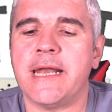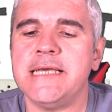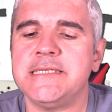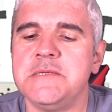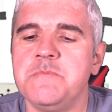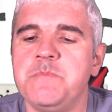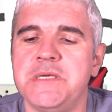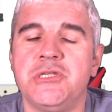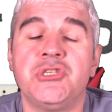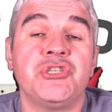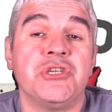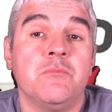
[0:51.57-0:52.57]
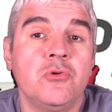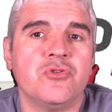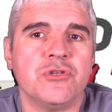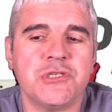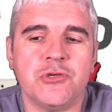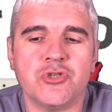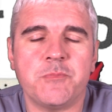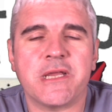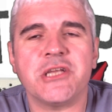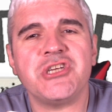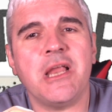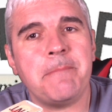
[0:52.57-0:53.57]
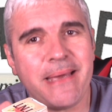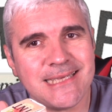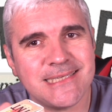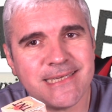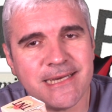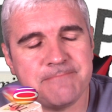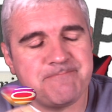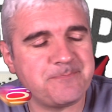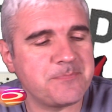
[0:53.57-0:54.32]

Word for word: Rising Peach, è molto rischioso perché c'è la pesca.